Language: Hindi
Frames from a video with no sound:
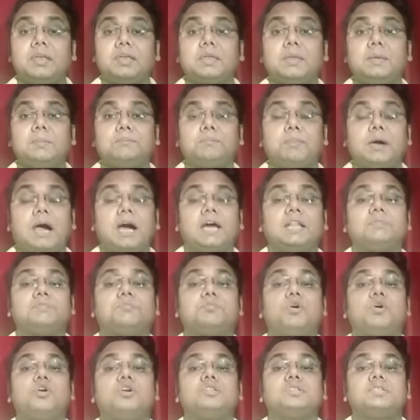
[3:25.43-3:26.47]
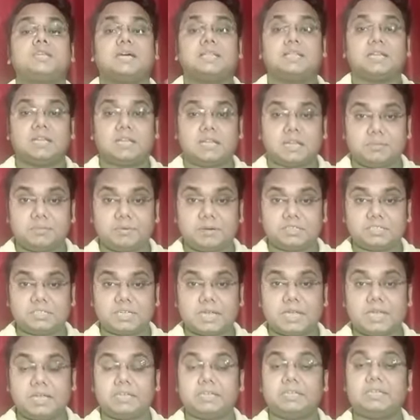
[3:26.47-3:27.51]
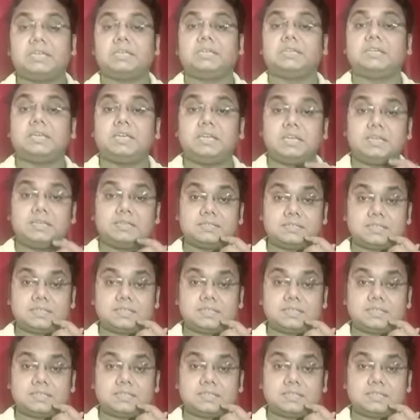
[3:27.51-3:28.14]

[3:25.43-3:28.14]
कि बात बहुत ज्यादा ना बढ़ जाए कि